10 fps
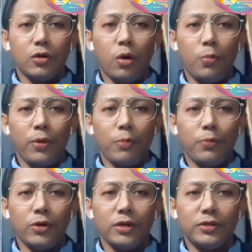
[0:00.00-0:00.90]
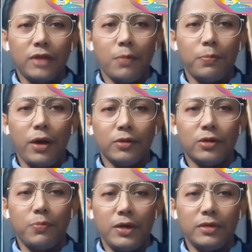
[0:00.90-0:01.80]
Kopya po ng stamp
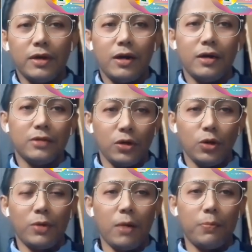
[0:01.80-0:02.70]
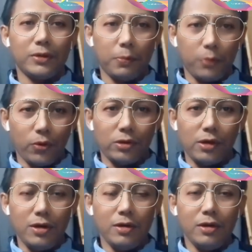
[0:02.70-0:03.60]
entry visa sa inyong mga
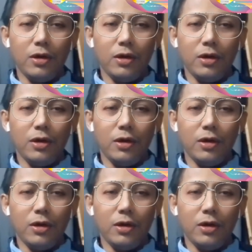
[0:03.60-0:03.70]
pasaporte.